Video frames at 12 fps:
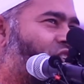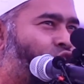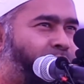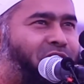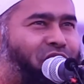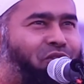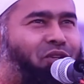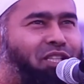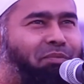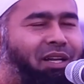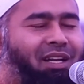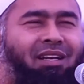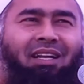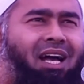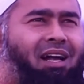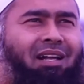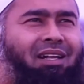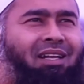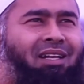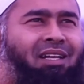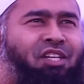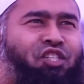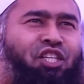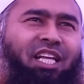সুপারিশ করতে পারেন না
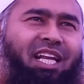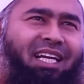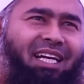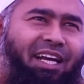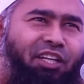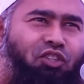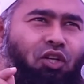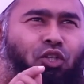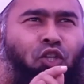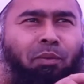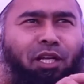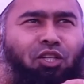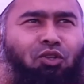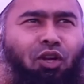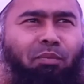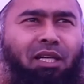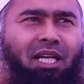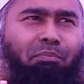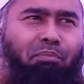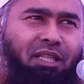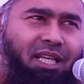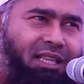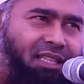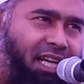সিরিককারীর জন্য সুপারিশ করবেন না
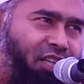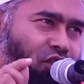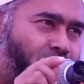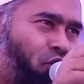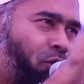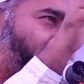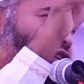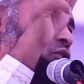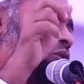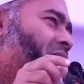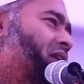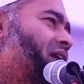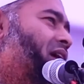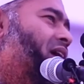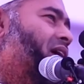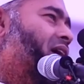বেদাতকারীর জন্য সুপারিশ করবেন না